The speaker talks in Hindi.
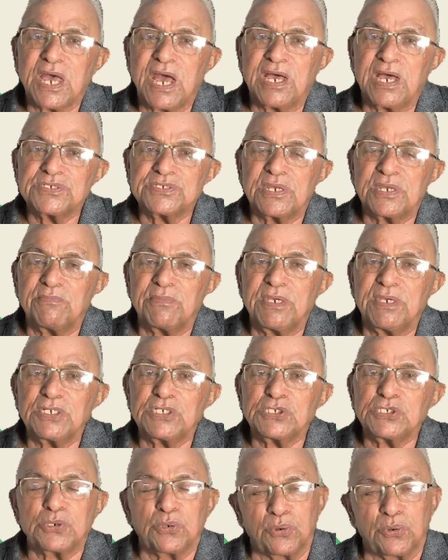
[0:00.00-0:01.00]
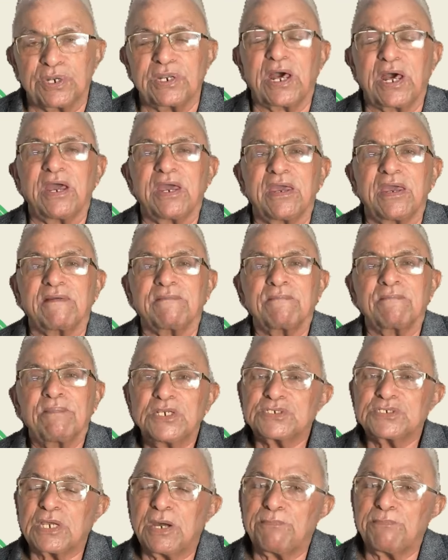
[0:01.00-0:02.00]
सांस हमें छोड़ना है
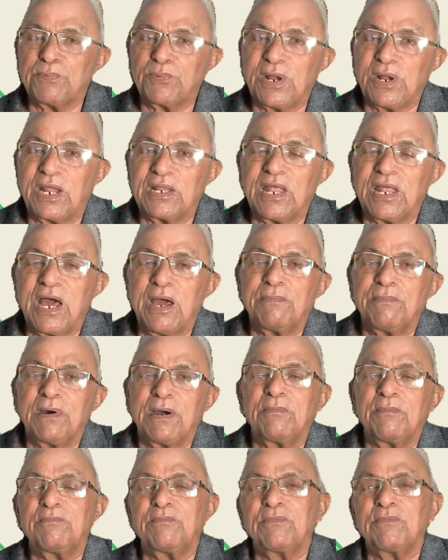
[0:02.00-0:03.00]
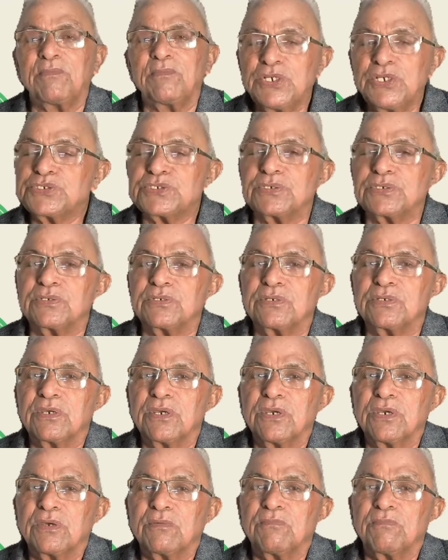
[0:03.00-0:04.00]
इसका पूरा लाभ हम इस
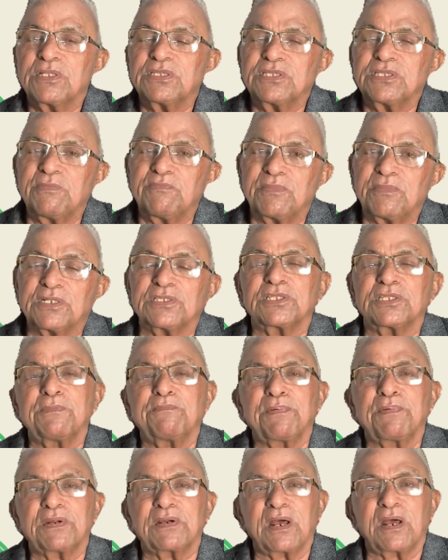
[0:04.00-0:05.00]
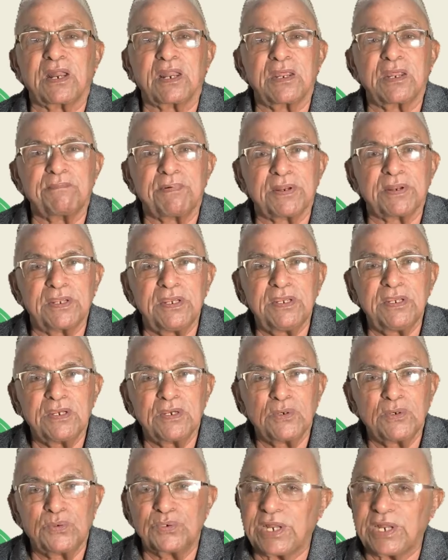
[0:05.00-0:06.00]
मध्यम गति पर करने पर ही
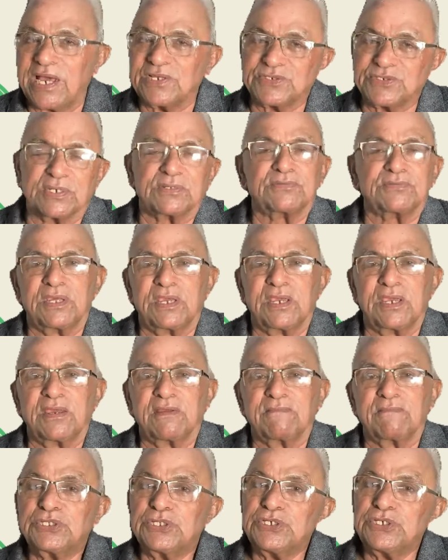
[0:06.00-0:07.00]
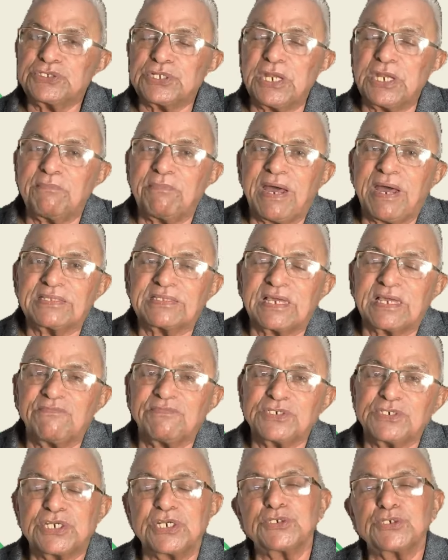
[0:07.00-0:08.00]
उठा सकते हैं तीसरी बात का
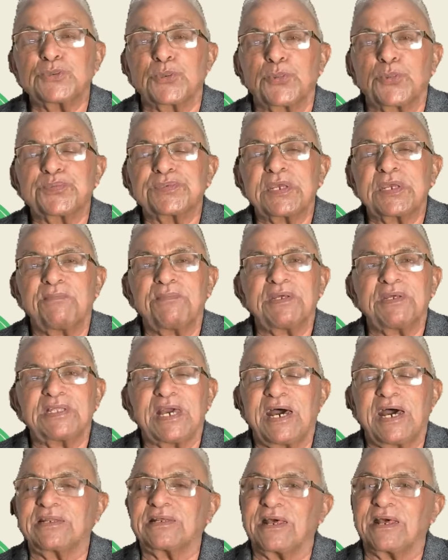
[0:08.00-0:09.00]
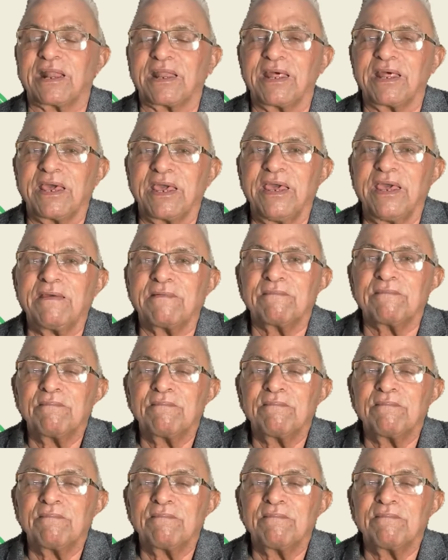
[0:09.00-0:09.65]
विशेष रूप से हमें ध्यान करना है